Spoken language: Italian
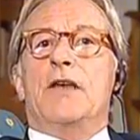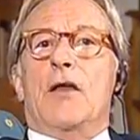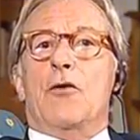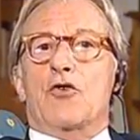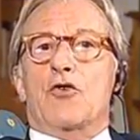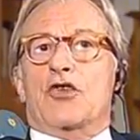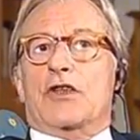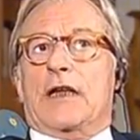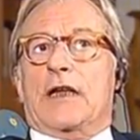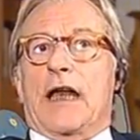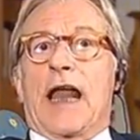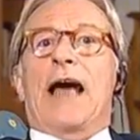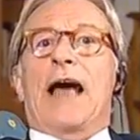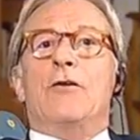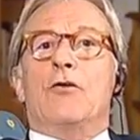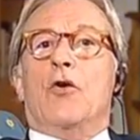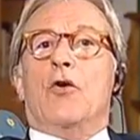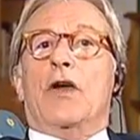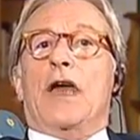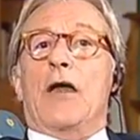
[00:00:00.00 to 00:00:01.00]
allo
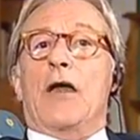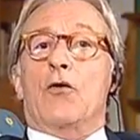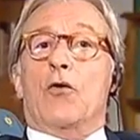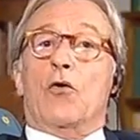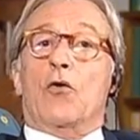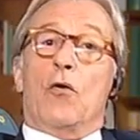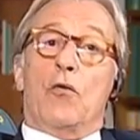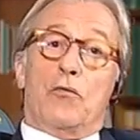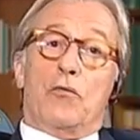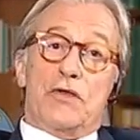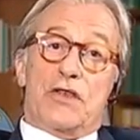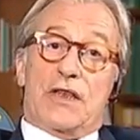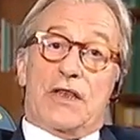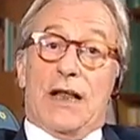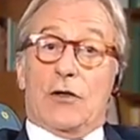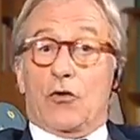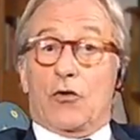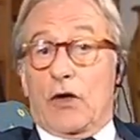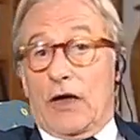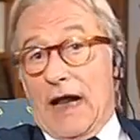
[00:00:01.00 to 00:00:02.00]
scranno che hanno
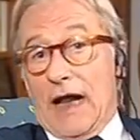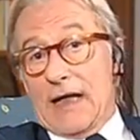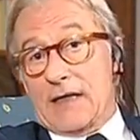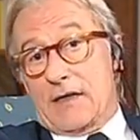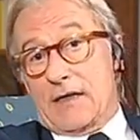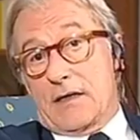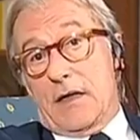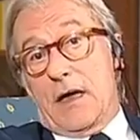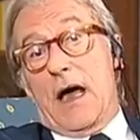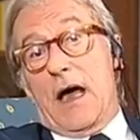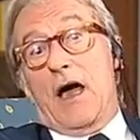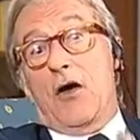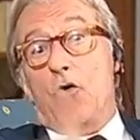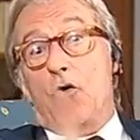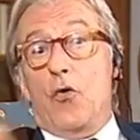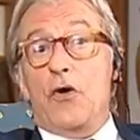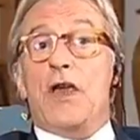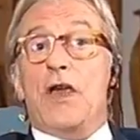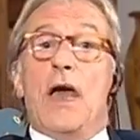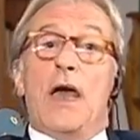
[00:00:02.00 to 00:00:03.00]
conquistato grazie a
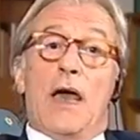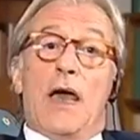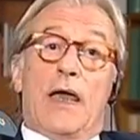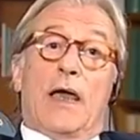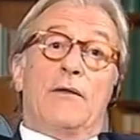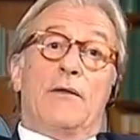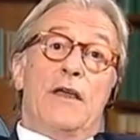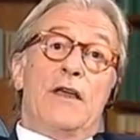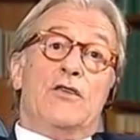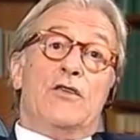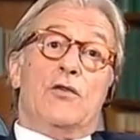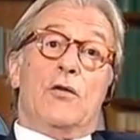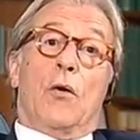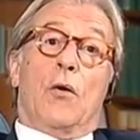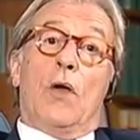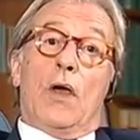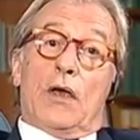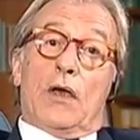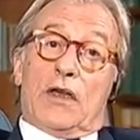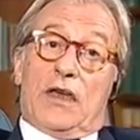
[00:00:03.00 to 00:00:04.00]
lui e adesso
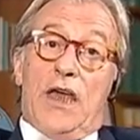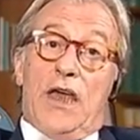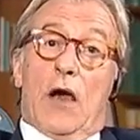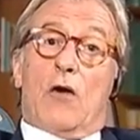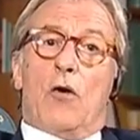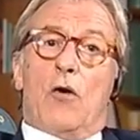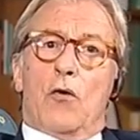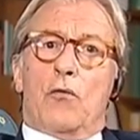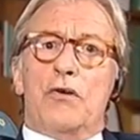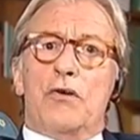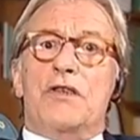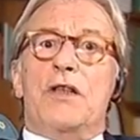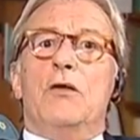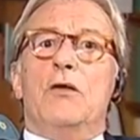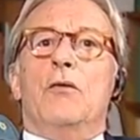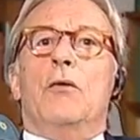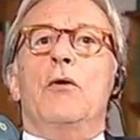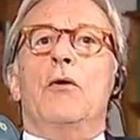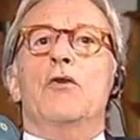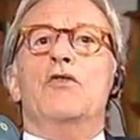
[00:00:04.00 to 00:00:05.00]
adesso chi ha
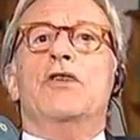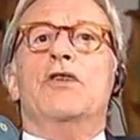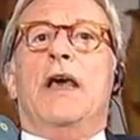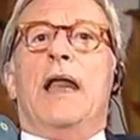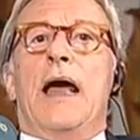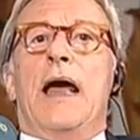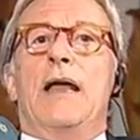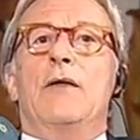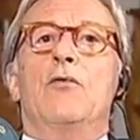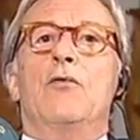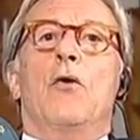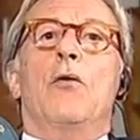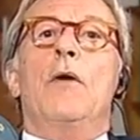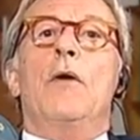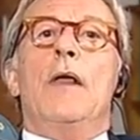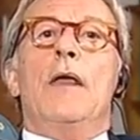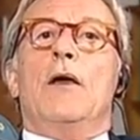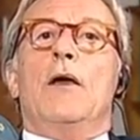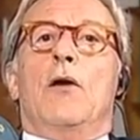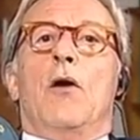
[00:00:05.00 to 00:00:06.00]
conquistato quello scranno
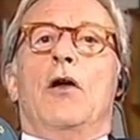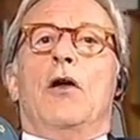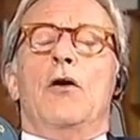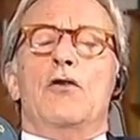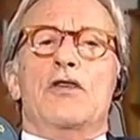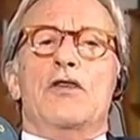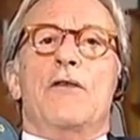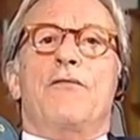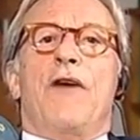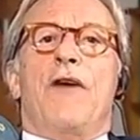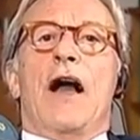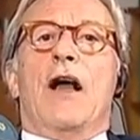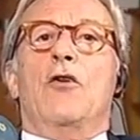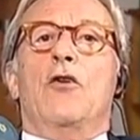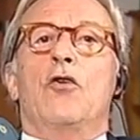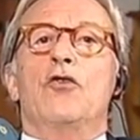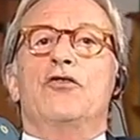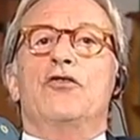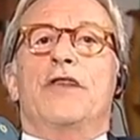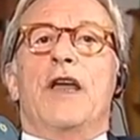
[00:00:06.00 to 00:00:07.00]
co cosa fa?
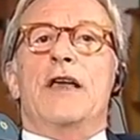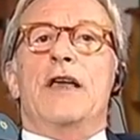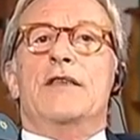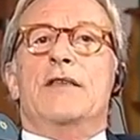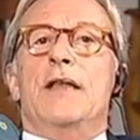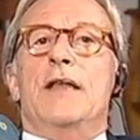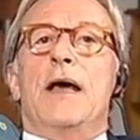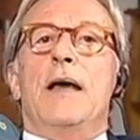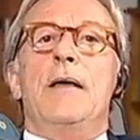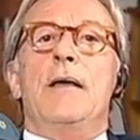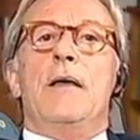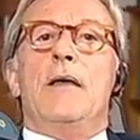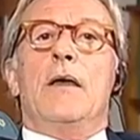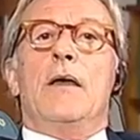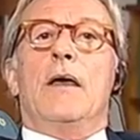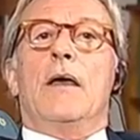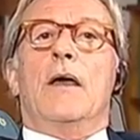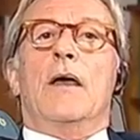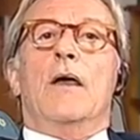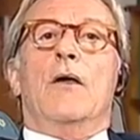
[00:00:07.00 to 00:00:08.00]
Contesta
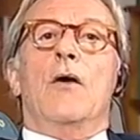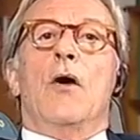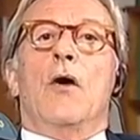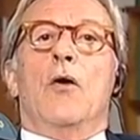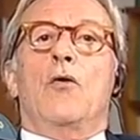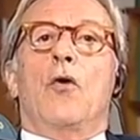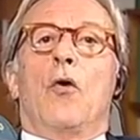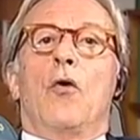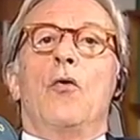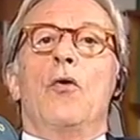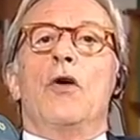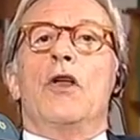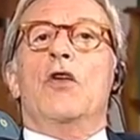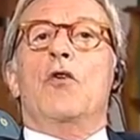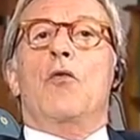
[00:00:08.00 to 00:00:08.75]
eh, colui il